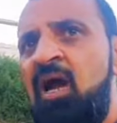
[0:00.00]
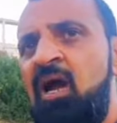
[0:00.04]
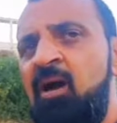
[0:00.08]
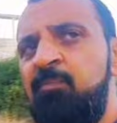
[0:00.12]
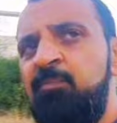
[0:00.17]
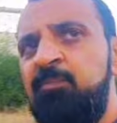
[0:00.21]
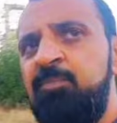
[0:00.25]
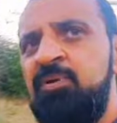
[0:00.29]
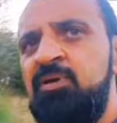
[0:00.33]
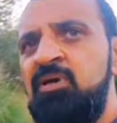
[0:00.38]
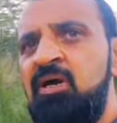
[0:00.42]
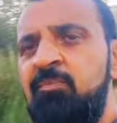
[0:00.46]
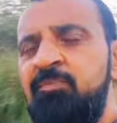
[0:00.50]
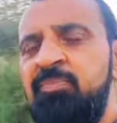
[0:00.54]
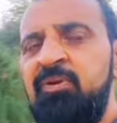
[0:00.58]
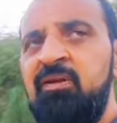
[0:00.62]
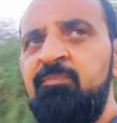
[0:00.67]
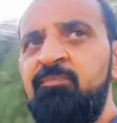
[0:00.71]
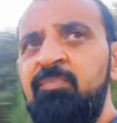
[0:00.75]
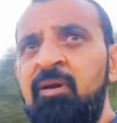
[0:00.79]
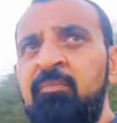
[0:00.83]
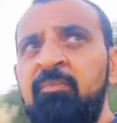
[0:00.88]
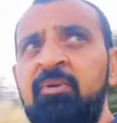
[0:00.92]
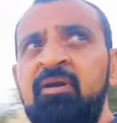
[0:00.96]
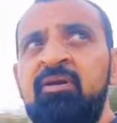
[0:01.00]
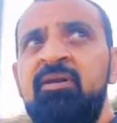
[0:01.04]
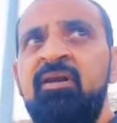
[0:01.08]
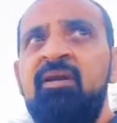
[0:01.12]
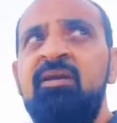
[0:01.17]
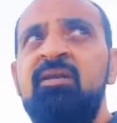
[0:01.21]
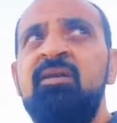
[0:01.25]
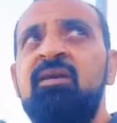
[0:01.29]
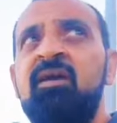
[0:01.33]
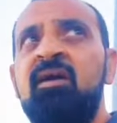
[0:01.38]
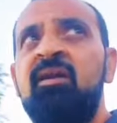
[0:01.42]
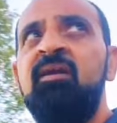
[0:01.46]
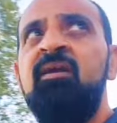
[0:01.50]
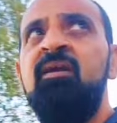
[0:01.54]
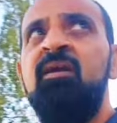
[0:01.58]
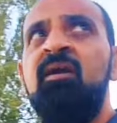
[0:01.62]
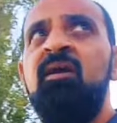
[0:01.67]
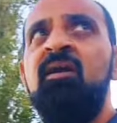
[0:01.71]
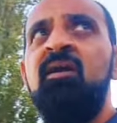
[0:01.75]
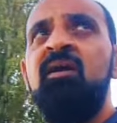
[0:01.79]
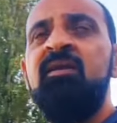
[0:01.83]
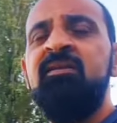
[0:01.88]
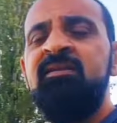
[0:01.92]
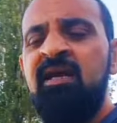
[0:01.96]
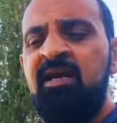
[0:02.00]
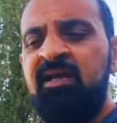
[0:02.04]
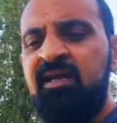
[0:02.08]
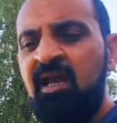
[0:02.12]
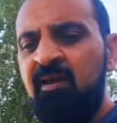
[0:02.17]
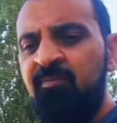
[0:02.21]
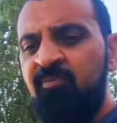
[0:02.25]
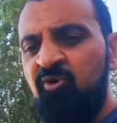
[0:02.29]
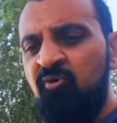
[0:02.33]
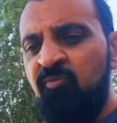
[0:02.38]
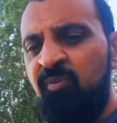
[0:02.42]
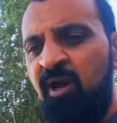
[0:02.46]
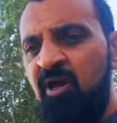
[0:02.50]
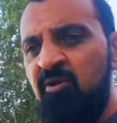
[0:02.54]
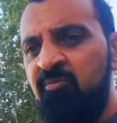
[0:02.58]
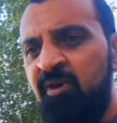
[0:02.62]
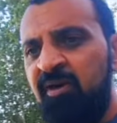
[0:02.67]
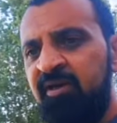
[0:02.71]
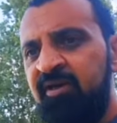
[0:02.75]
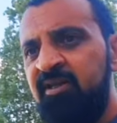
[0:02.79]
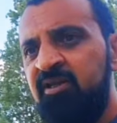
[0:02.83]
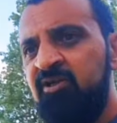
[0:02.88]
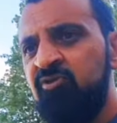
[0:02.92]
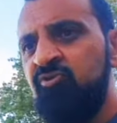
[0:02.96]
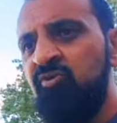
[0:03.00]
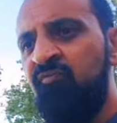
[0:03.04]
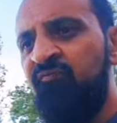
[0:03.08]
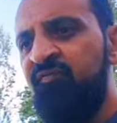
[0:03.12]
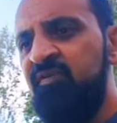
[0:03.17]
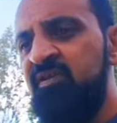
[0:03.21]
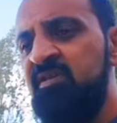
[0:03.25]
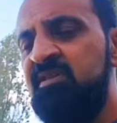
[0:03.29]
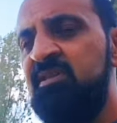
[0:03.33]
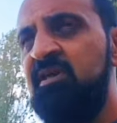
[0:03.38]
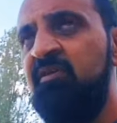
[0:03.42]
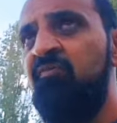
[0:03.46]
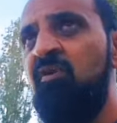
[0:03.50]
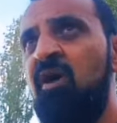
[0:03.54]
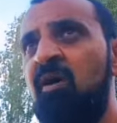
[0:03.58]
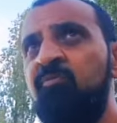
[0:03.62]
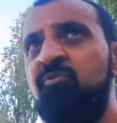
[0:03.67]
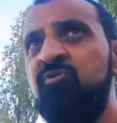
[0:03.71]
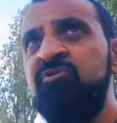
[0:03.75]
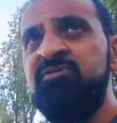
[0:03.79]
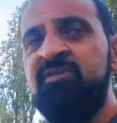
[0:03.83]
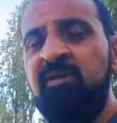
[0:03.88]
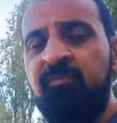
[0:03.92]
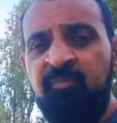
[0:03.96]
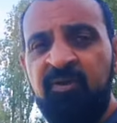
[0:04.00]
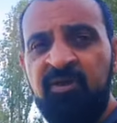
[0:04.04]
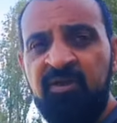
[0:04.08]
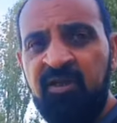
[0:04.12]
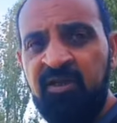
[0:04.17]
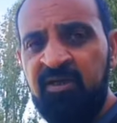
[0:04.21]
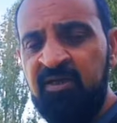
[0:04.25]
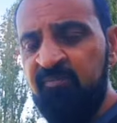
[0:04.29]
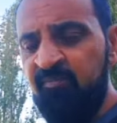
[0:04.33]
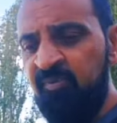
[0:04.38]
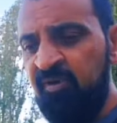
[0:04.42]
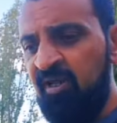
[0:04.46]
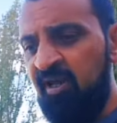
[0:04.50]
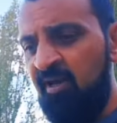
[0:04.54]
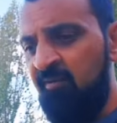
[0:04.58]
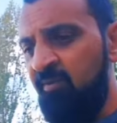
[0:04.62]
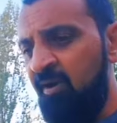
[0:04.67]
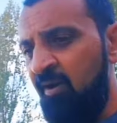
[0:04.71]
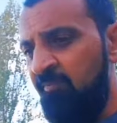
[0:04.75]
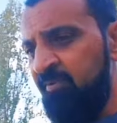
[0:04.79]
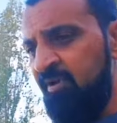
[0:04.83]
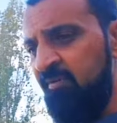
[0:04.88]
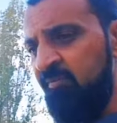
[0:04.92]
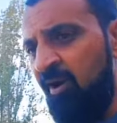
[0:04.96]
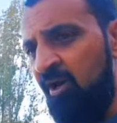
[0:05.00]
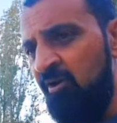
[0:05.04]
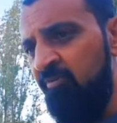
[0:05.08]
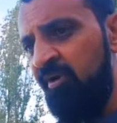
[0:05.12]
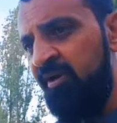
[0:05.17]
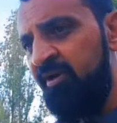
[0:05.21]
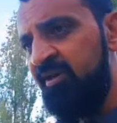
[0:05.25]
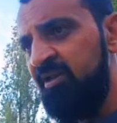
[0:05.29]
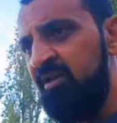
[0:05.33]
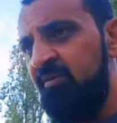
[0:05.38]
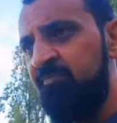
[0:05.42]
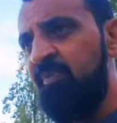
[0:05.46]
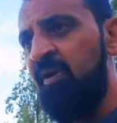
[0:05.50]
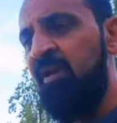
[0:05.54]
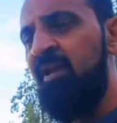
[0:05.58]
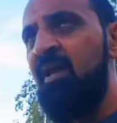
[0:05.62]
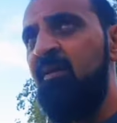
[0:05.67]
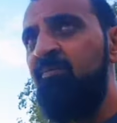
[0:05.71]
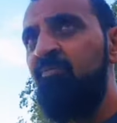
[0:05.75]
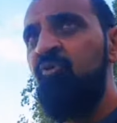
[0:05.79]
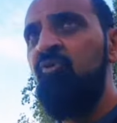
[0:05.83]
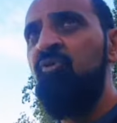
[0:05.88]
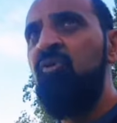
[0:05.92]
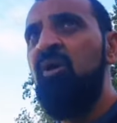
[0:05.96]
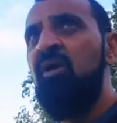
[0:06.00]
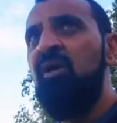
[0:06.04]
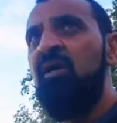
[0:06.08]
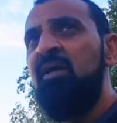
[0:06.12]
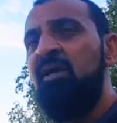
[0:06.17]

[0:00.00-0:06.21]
आप अपने पेमेंट रेडी करें ताकि आपको बायोमेट्रिक की जो फ़ीस है वो आपको सबमिट करनी पड़े अब आपने बायोमेट्रिक के पहले आपको